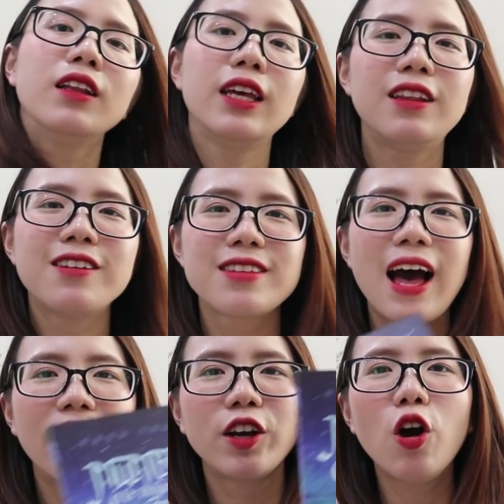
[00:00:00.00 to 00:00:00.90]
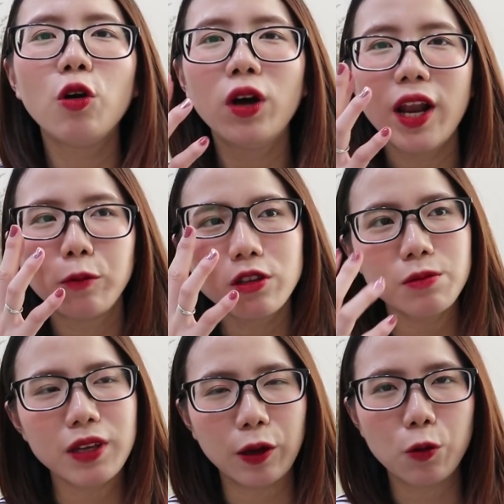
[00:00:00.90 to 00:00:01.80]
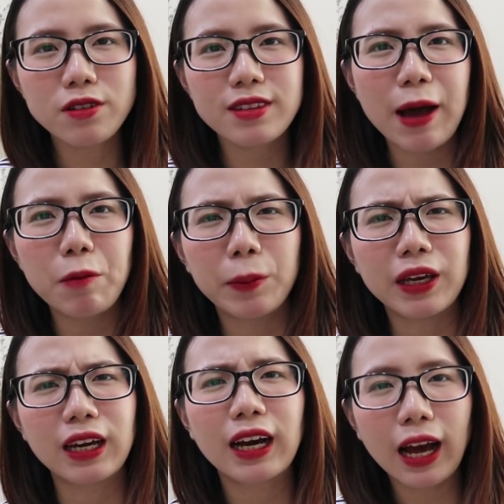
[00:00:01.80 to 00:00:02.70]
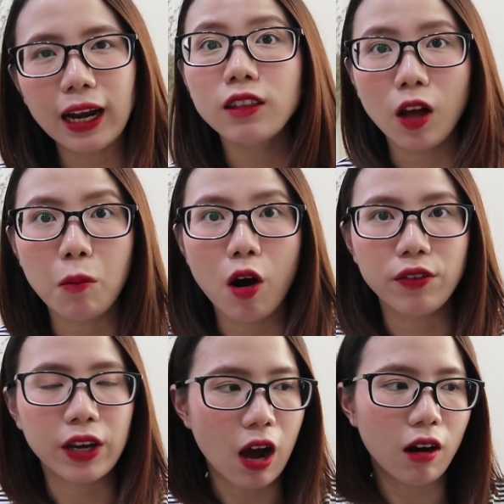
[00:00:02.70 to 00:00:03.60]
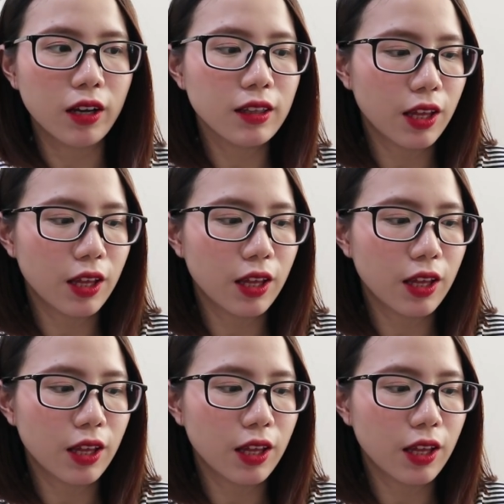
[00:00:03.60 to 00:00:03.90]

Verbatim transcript: Thì thực ra Ấn Độ luôn là một trong những cái quốc gia mà mình khá là tò mò về nó ấy,